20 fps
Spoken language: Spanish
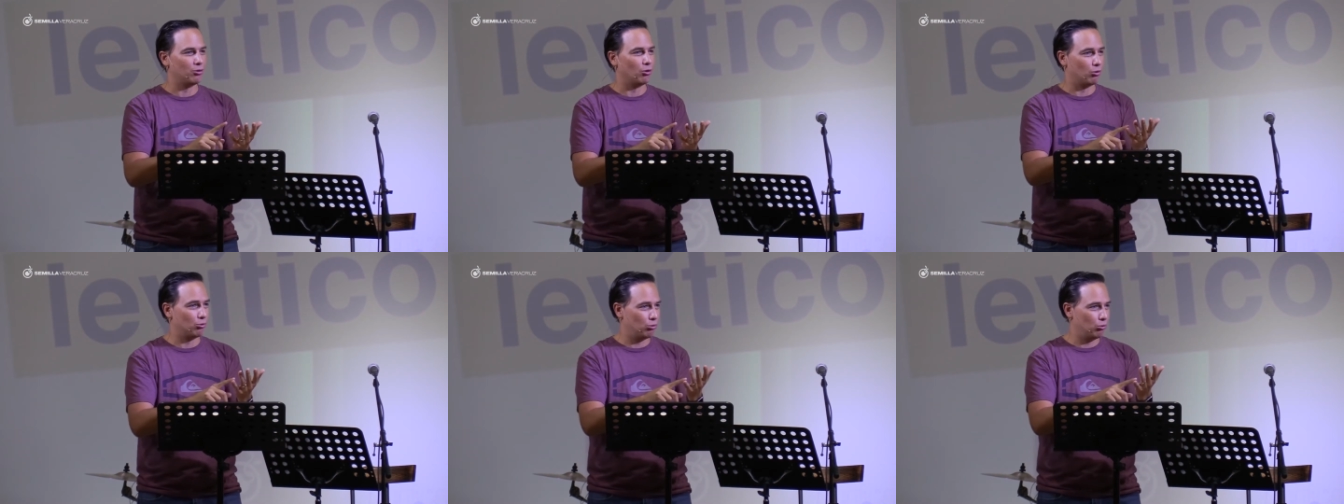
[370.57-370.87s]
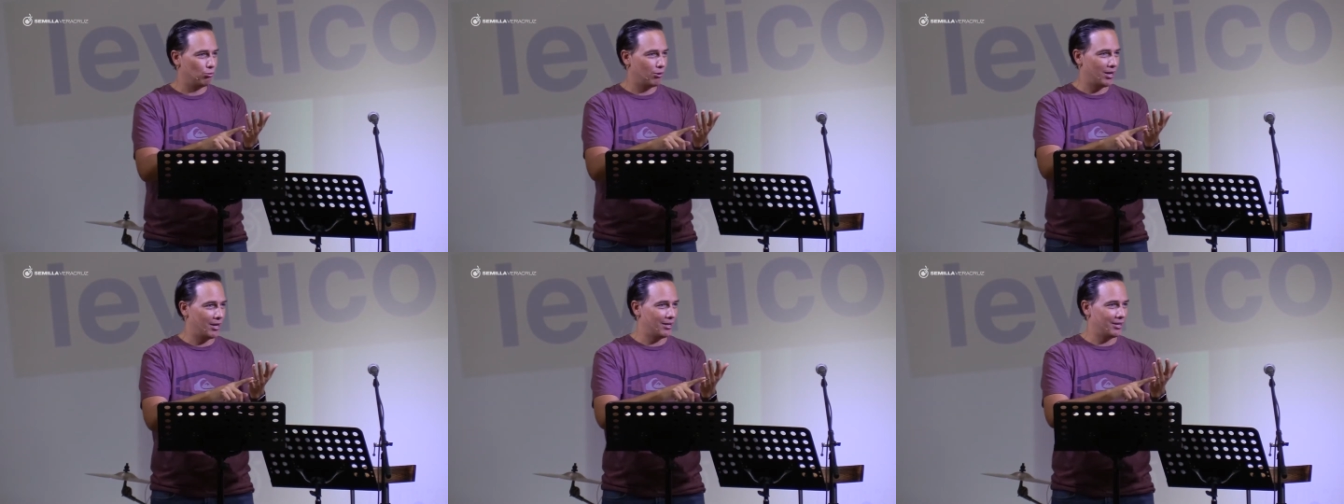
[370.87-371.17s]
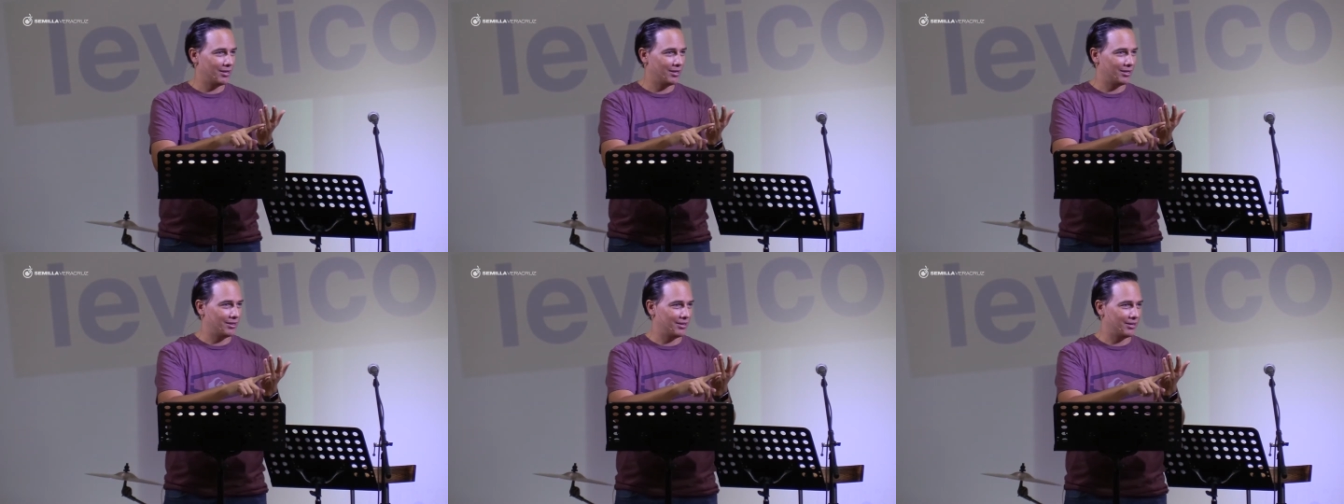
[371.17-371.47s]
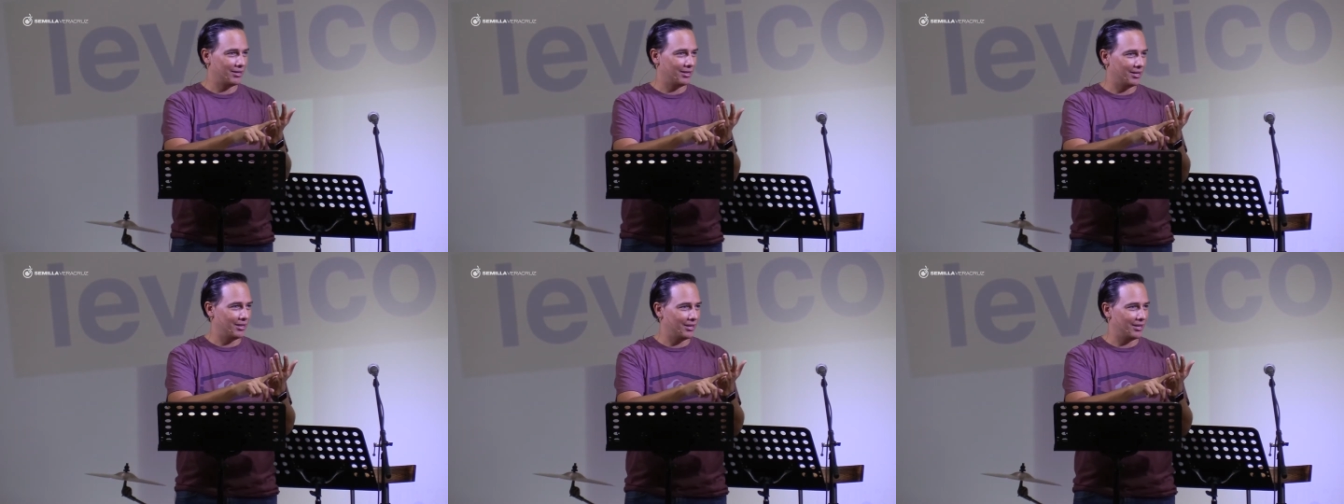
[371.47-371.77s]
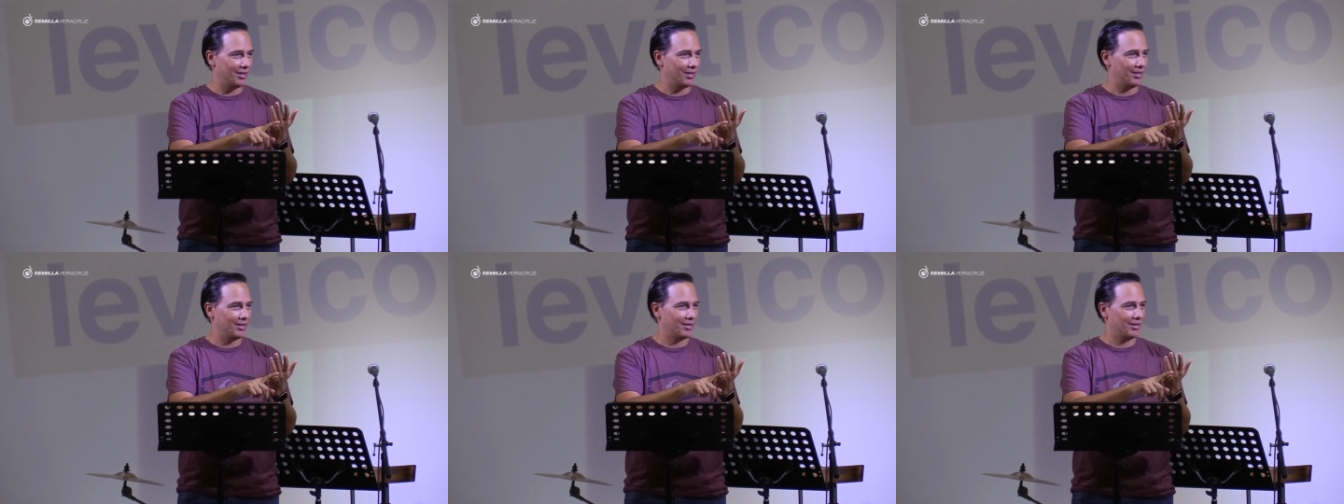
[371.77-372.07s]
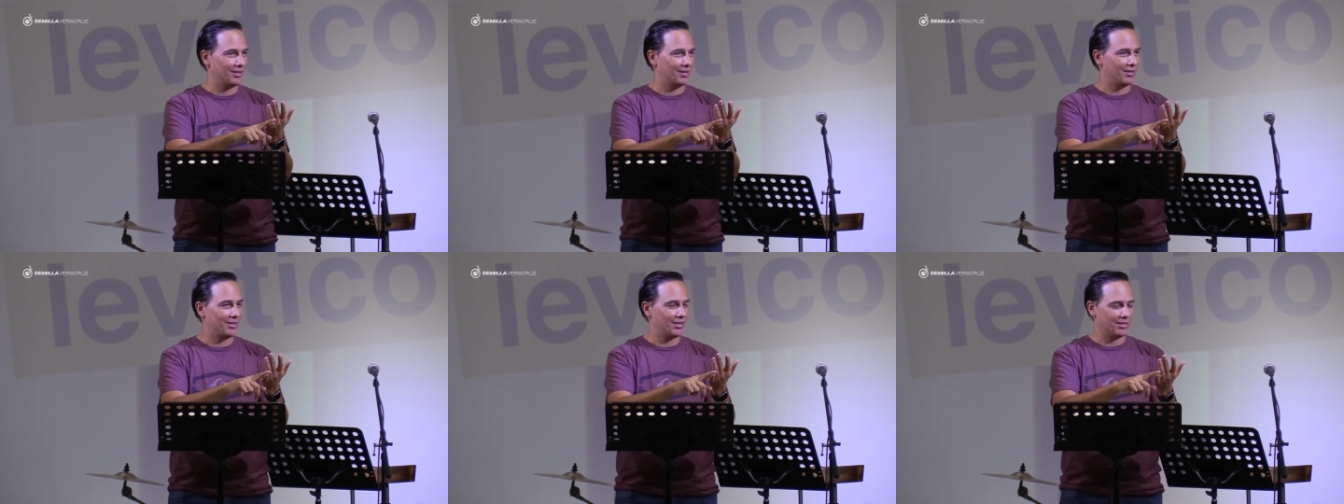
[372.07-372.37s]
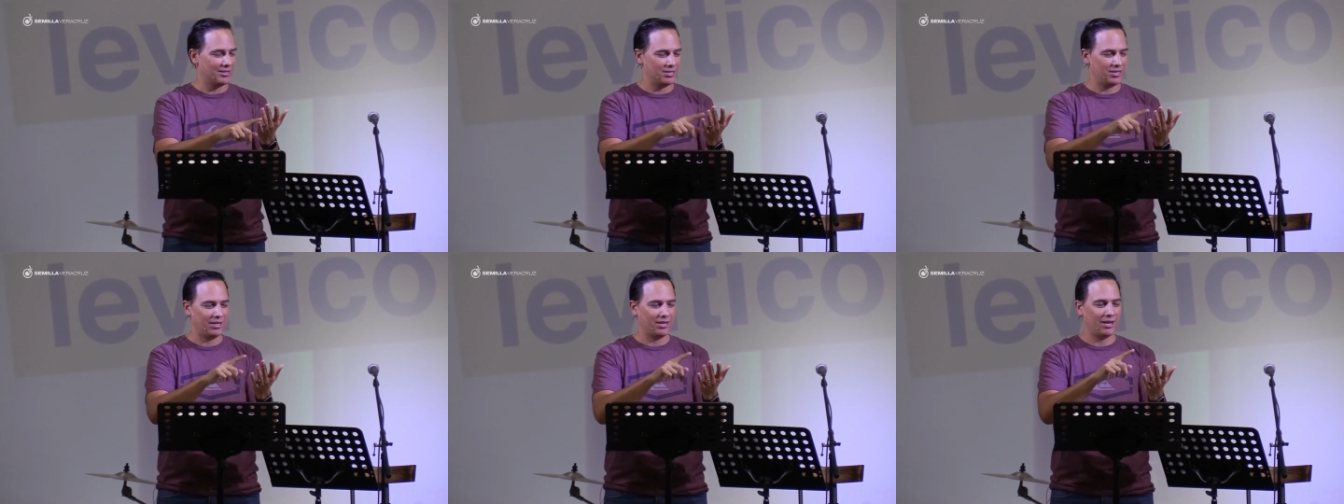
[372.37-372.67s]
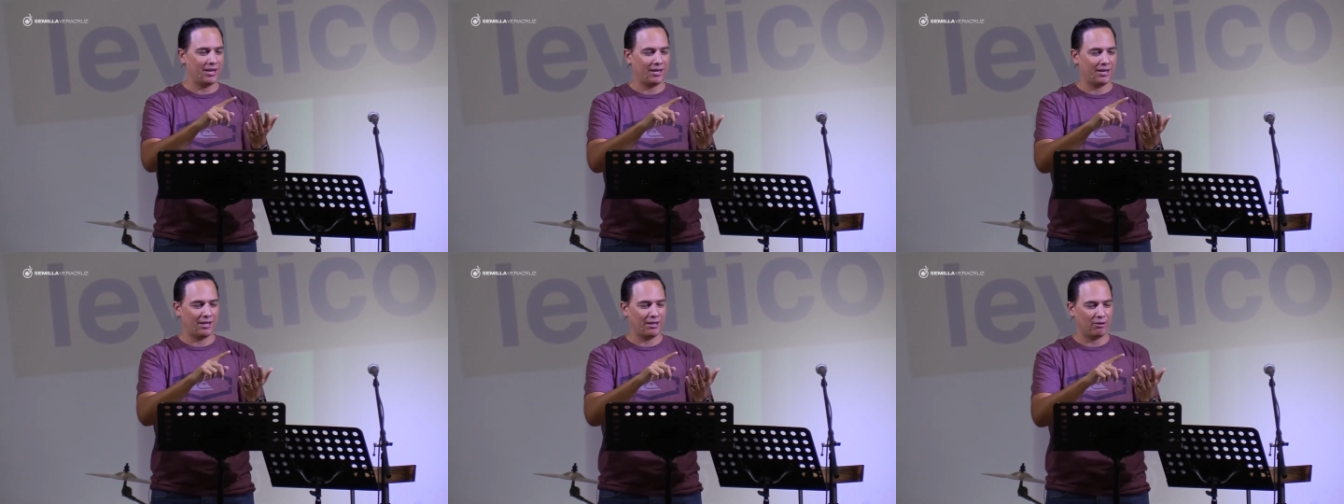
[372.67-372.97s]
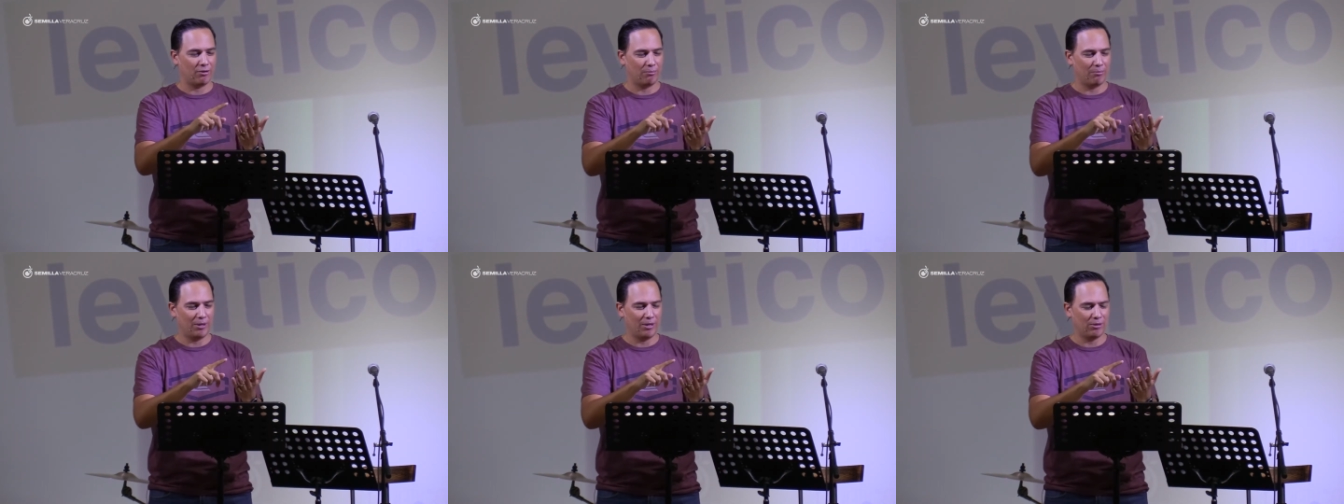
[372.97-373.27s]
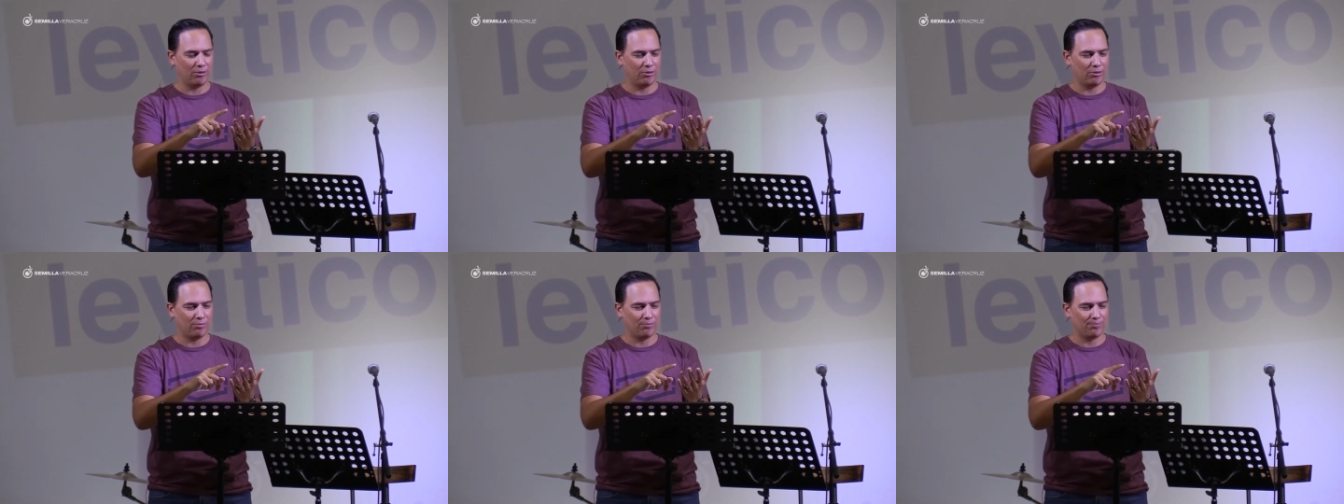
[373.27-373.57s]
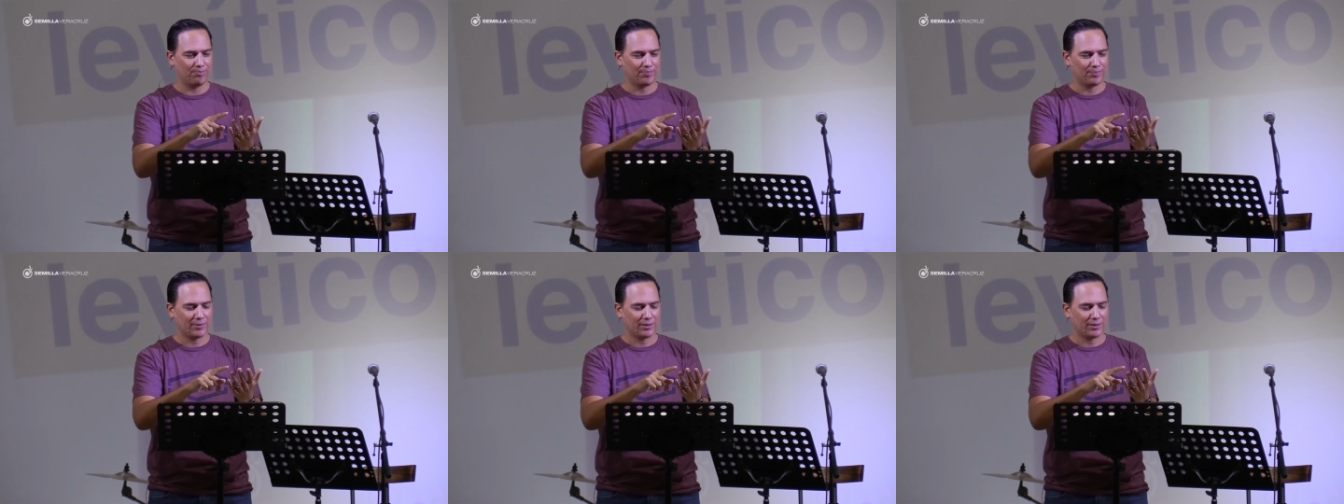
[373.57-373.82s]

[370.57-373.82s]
tortuga eh, en China, he comido